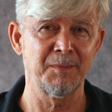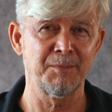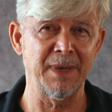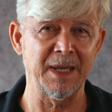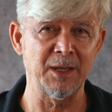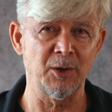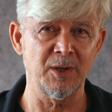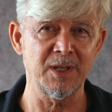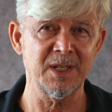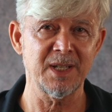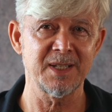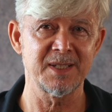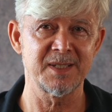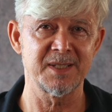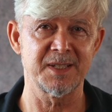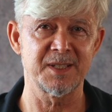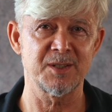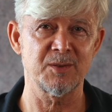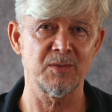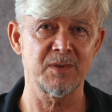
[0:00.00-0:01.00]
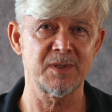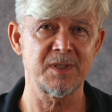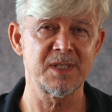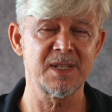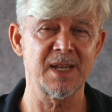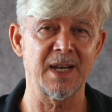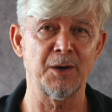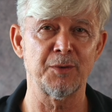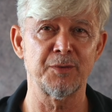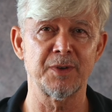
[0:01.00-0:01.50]
Bei Online-Sitzungen ist
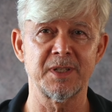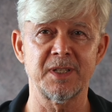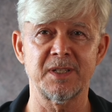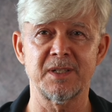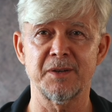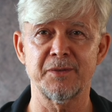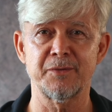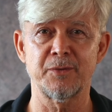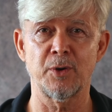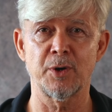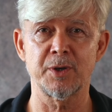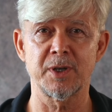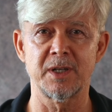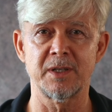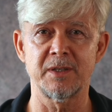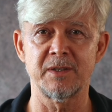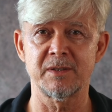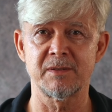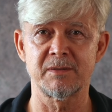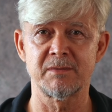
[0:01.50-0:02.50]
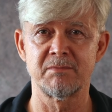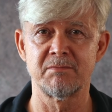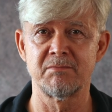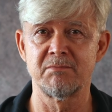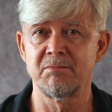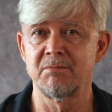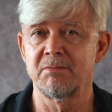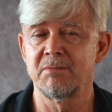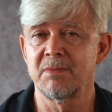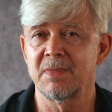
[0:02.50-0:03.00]
dieser Aufwand nicht erforderlich. Es
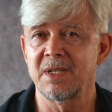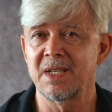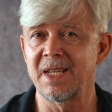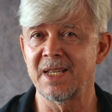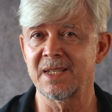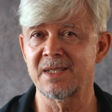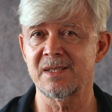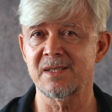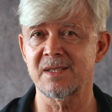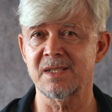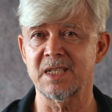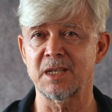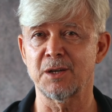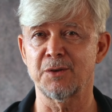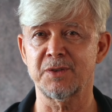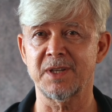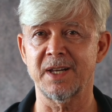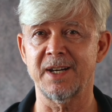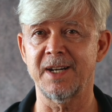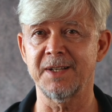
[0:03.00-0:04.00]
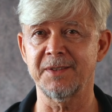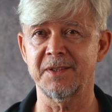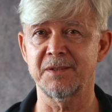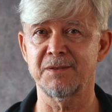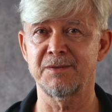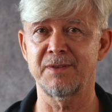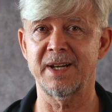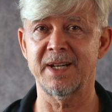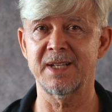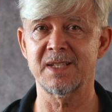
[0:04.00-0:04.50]
lässt sich auf
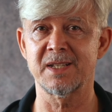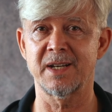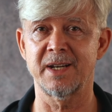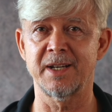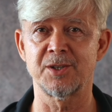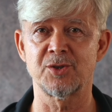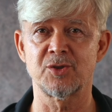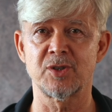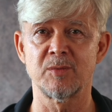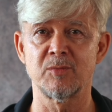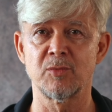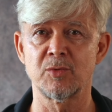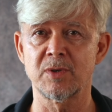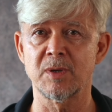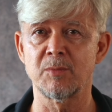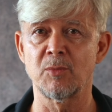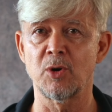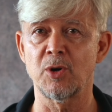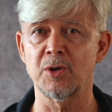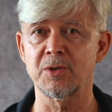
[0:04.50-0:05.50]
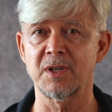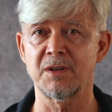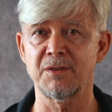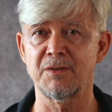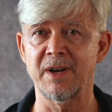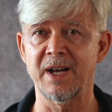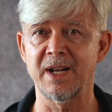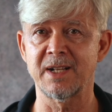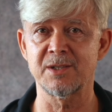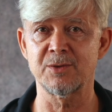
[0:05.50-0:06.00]
geeignete Weise einstimmen und am Ort der
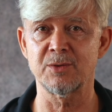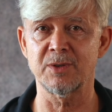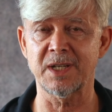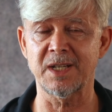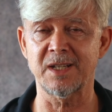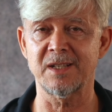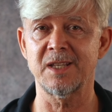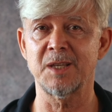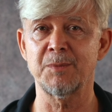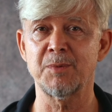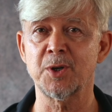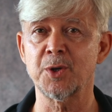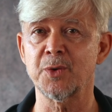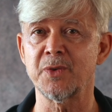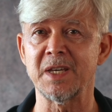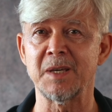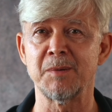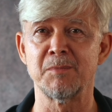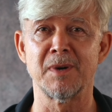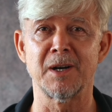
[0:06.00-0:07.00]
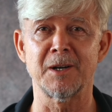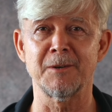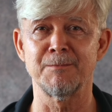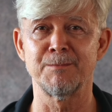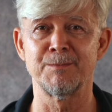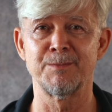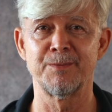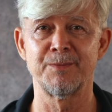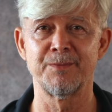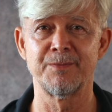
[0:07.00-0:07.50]
Wahl so richtig bequem machen.
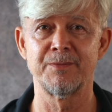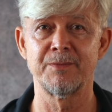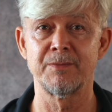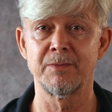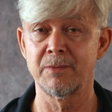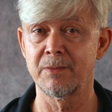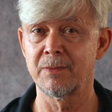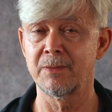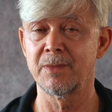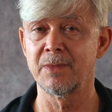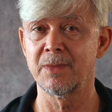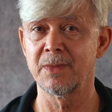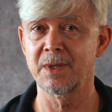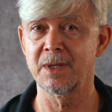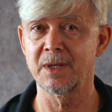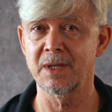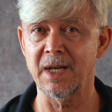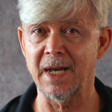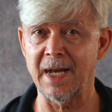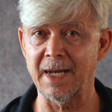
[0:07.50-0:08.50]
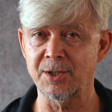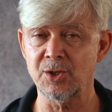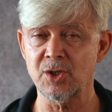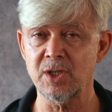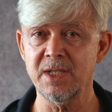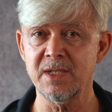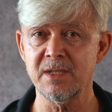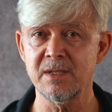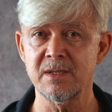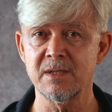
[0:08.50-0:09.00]

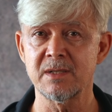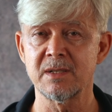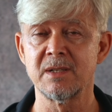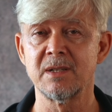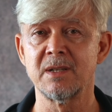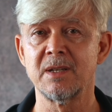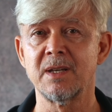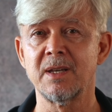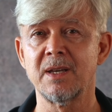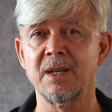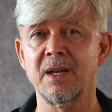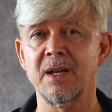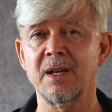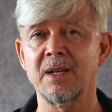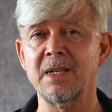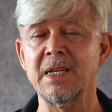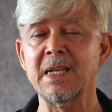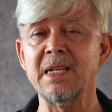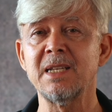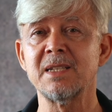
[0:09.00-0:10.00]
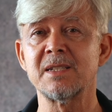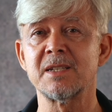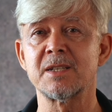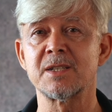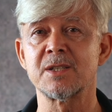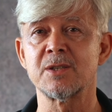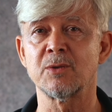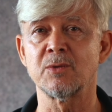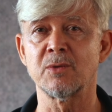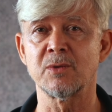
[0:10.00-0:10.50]
Anschließend klingt die
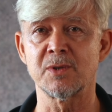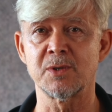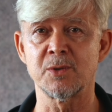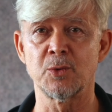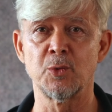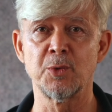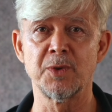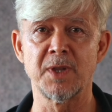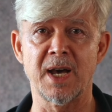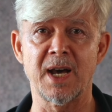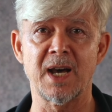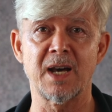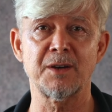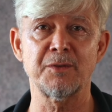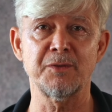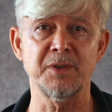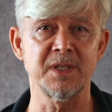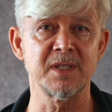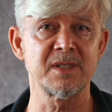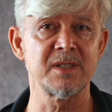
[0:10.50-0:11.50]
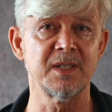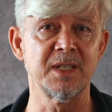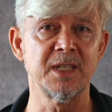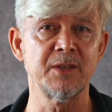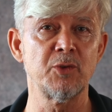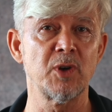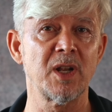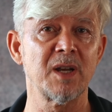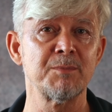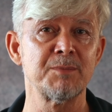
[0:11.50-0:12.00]
Sitzung so nach, wie es
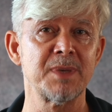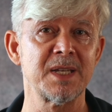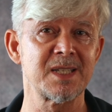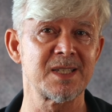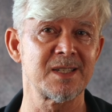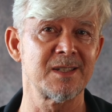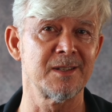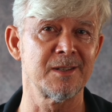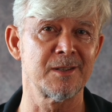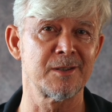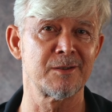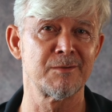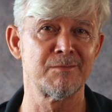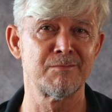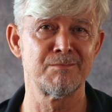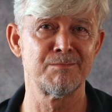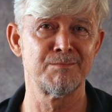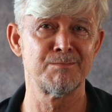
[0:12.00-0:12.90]
individuell am besten ist.